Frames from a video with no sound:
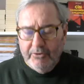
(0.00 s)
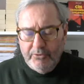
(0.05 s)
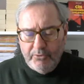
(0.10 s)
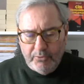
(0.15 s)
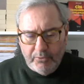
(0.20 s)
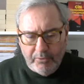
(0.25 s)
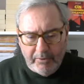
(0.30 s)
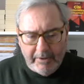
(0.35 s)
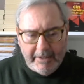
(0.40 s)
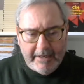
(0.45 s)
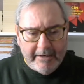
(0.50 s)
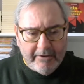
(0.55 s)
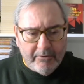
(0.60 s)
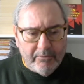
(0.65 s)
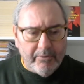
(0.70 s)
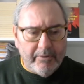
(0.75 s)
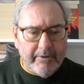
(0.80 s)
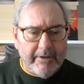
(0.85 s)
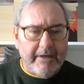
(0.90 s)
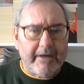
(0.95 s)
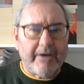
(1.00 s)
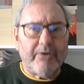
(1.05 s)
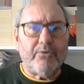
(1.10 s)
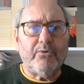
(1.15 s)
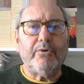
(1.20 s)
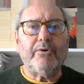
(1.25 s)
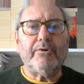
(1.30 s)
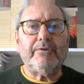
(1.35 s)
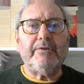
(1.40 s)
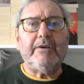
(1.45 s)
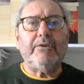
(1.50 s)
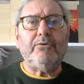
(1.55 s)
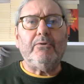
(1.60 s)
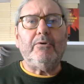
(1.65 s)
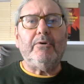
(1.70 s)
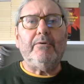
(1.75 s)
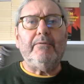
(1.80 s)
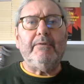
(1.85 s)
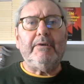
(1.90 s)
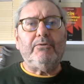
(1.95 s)
sürekli olarak Orta
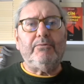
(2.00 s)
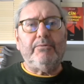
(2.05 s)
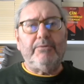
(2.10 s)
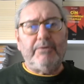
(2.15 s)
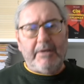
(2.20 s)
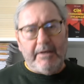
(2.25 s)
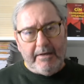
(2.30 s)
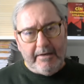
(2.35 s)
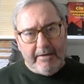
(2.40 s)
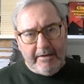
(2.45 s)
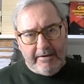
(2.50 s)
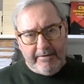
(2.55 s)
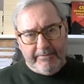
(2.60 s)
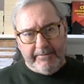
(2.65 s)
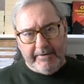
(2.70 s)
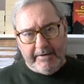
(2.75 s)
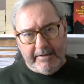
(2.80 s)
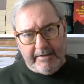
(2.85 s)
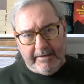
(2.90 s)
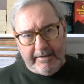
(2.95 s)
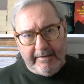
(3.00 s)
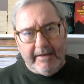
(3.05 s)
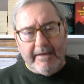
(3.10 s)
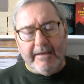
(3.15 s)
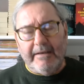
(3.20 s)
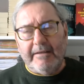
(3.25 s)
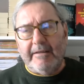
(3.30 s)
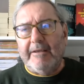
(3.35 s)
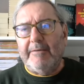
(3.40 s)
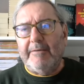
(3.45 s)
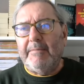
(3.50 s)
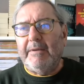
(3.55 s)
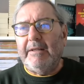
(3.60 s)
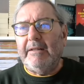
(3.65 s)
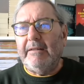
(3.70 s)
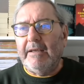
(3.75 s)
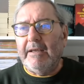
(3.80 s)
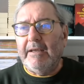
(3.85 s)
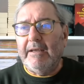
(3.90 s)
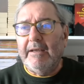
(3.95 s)
Doğu ve Kuzey Afrika
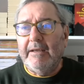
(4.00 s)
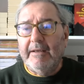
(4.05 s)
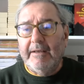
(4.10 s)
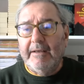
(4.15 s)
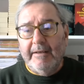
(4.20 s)
denkleminde